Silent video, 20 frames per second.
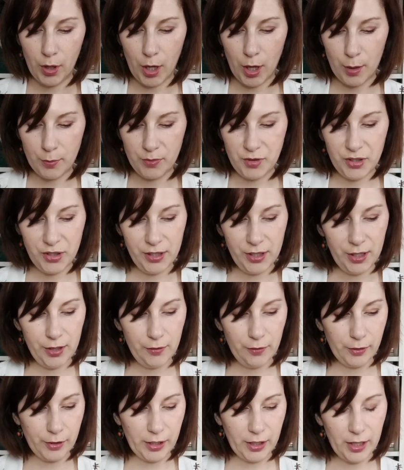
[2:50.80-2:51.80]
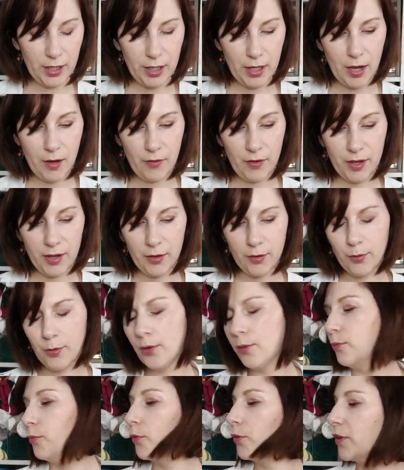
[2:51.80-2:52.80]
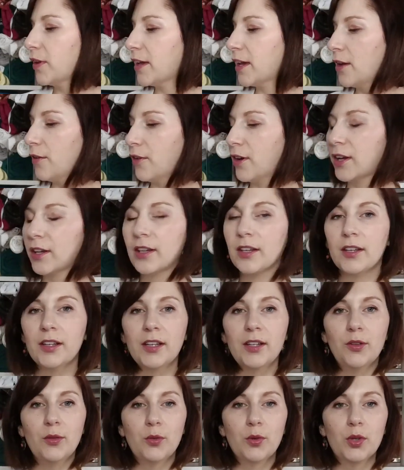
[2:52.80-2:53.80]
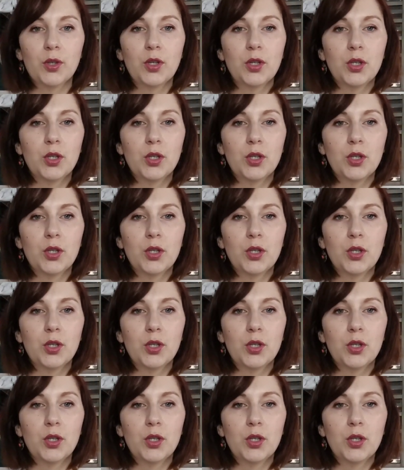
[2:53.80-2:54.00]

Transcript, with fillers: un petit livret avec euh, mon sac à vrac. Et donc,